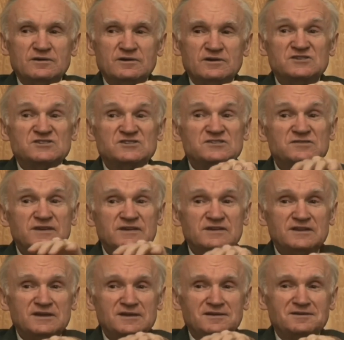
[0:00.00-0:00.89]

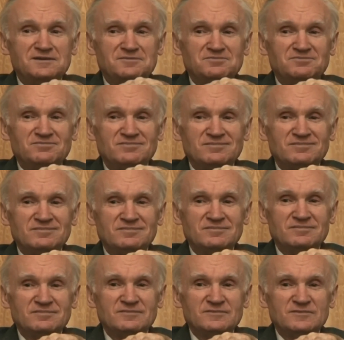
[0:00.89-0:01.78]
Святые,
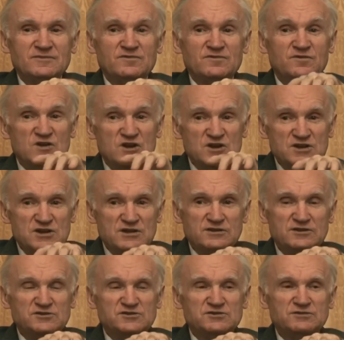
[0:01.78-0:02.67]

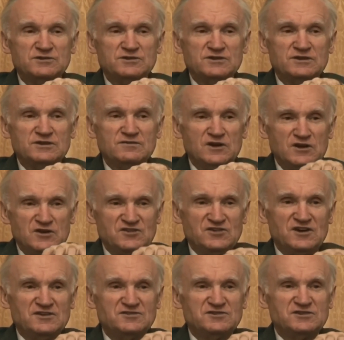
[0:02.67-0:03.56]
великие святые,
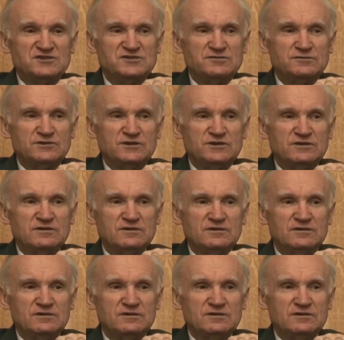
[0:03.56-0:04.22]
величайшие святые,